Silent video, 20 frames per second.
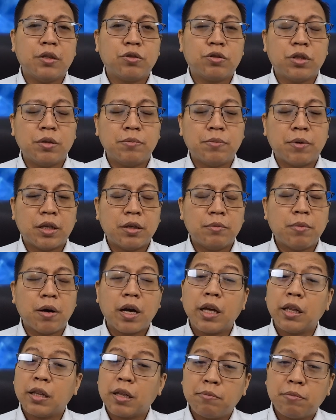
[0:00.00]
terus tiba-tiba
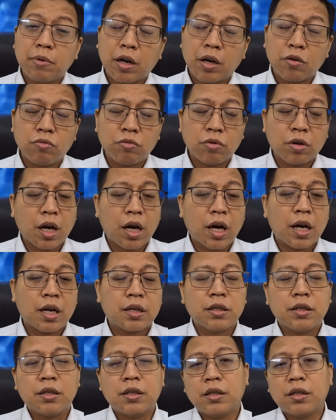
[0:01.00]
kita merenungkan,